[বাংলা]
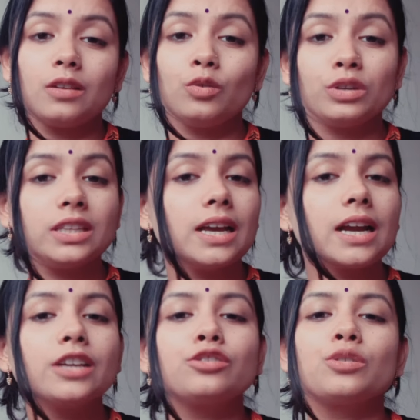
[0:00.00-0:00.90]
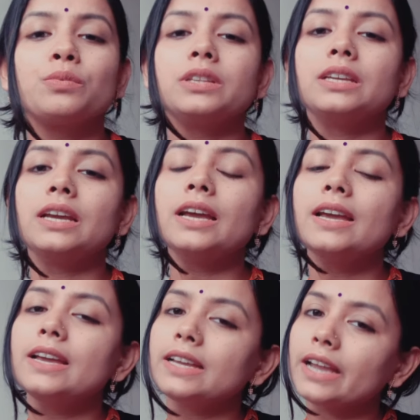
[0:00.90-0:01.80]
রোগী দেখা ইস্তফা দিয়ে
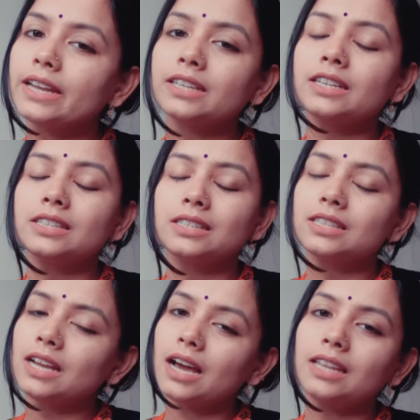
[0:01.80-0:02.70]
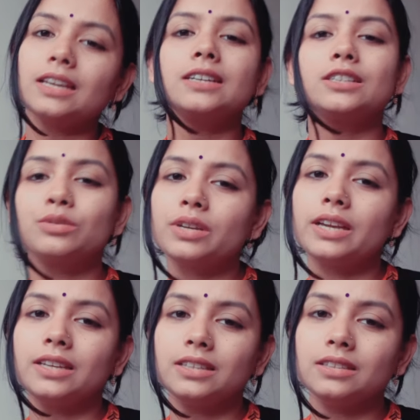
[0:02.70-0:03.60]
ক্যান্টিনে যাচ্ছি হালকা কিছু
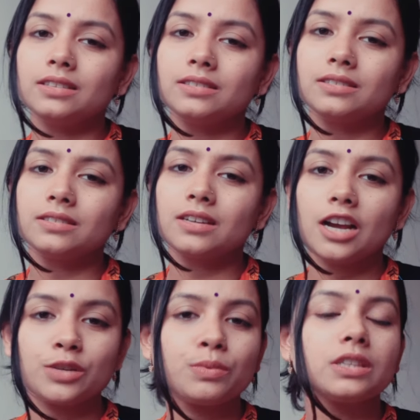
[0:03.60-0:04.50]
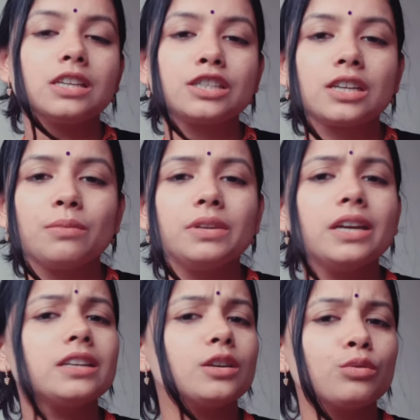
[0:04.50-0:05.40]
খেয়ে নিতে হাসপাতালের সামনে
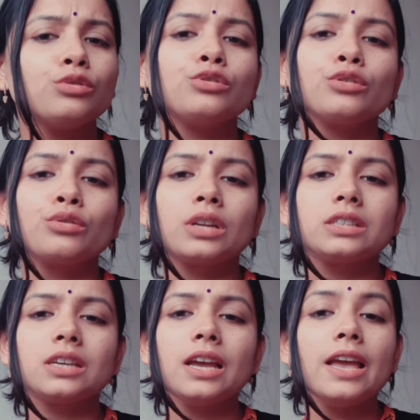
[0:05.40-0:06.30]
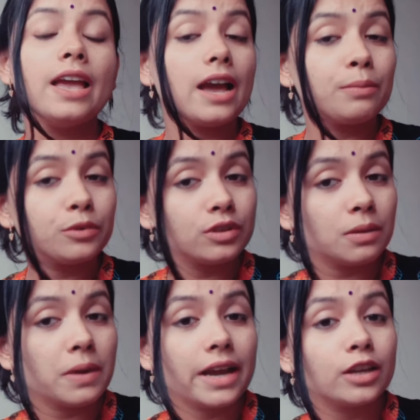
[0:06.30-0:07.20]
একটা গোল চত্বর আছে
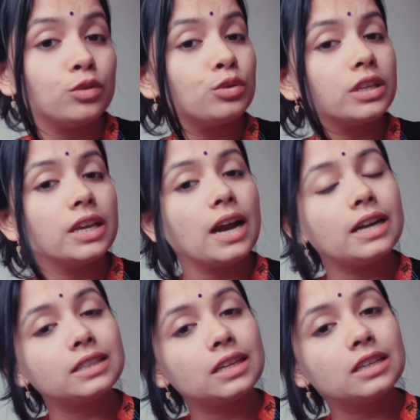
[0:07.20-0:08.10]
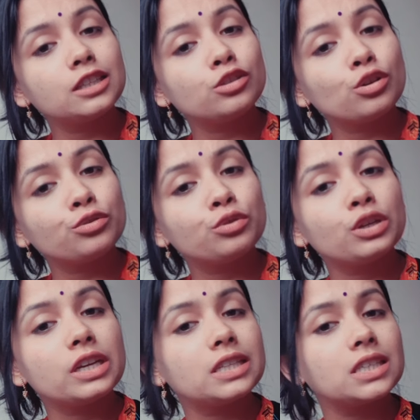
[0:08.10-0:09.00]
অ্যাপ্রনটা ব্যাগে ঢুকিয়ে হাঁটতে হাঁটতে
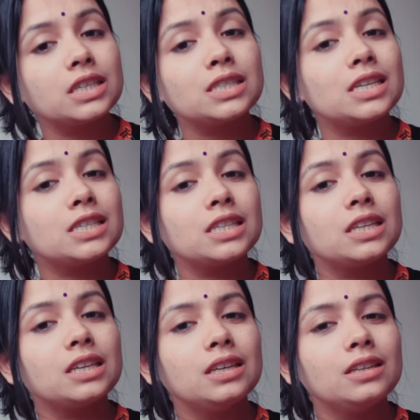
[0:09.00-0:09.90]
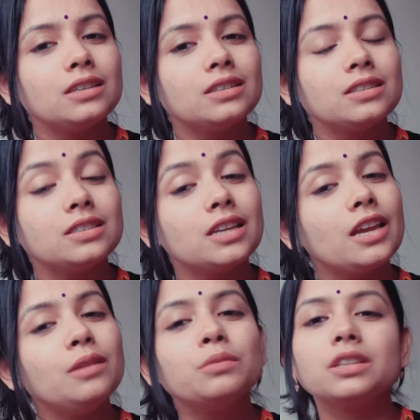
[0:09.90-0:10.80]
চত্বরের কাছাকাছি এসে দেখি
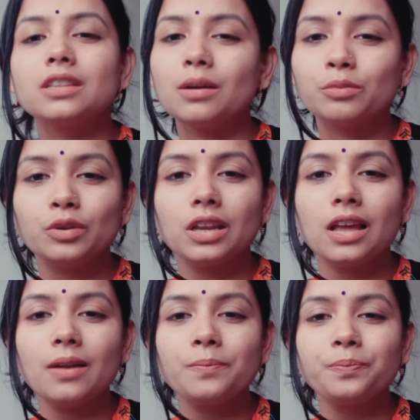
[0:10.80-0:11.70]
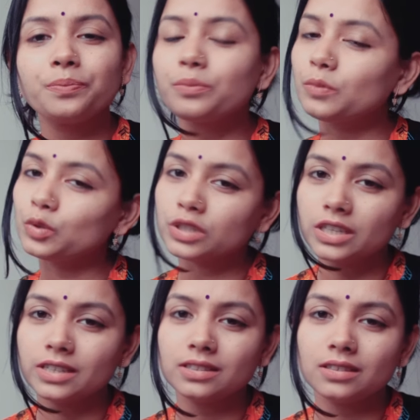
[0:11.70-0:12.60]
সেই বৃদ্ধা মহিলা
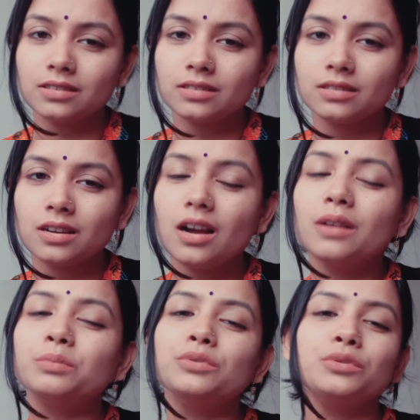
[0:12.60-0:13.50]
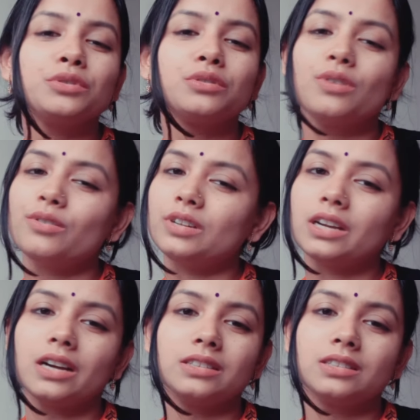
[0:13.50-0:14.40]
বসে আছেন হাপুস নননে
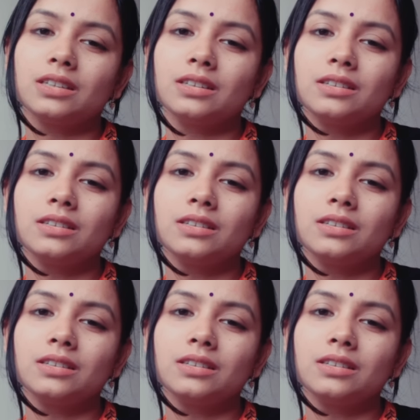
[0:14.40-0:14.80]
কাঁদছেন